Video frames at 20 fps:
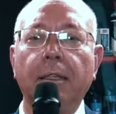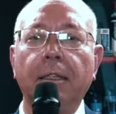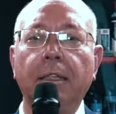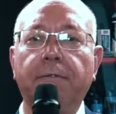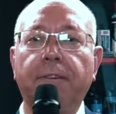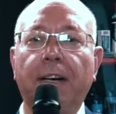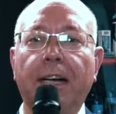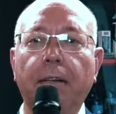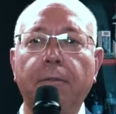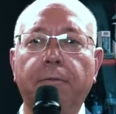
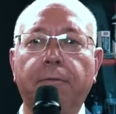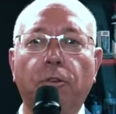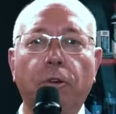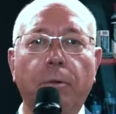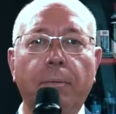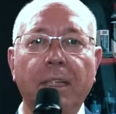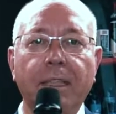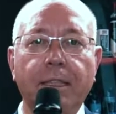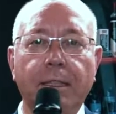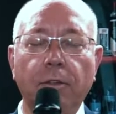di fare
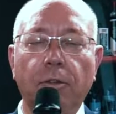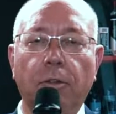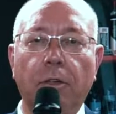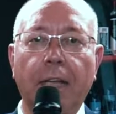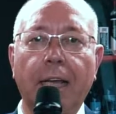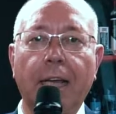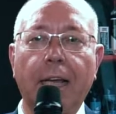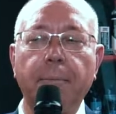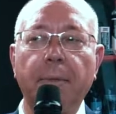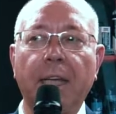
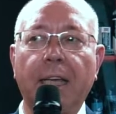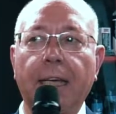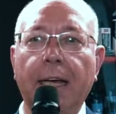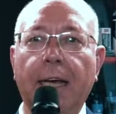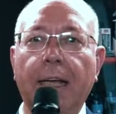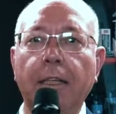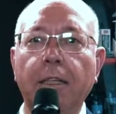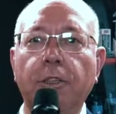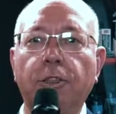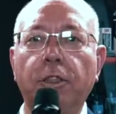formazione ai
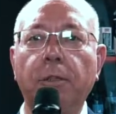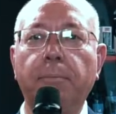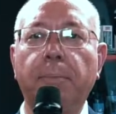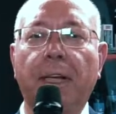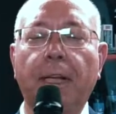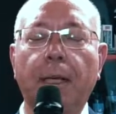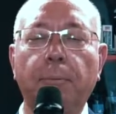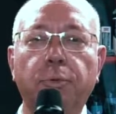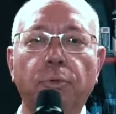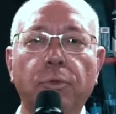meccanici
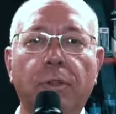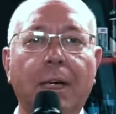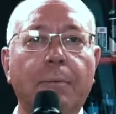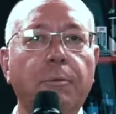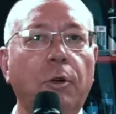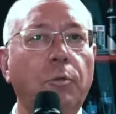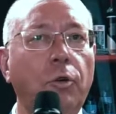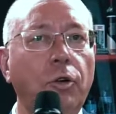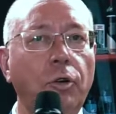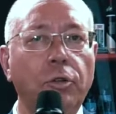perché
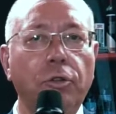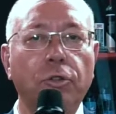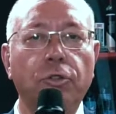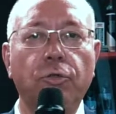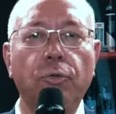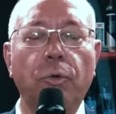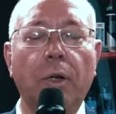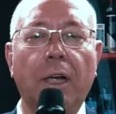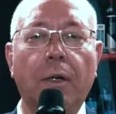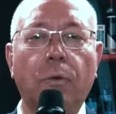puntiamo molto
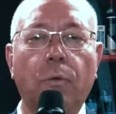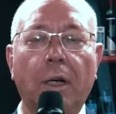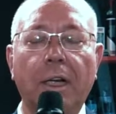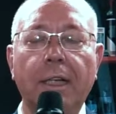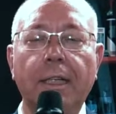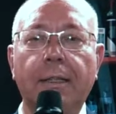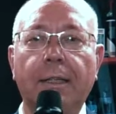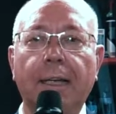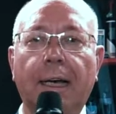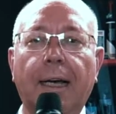sulla
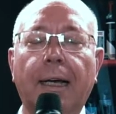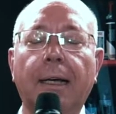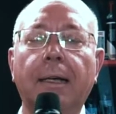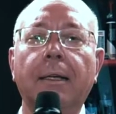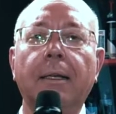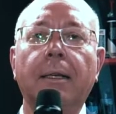qualità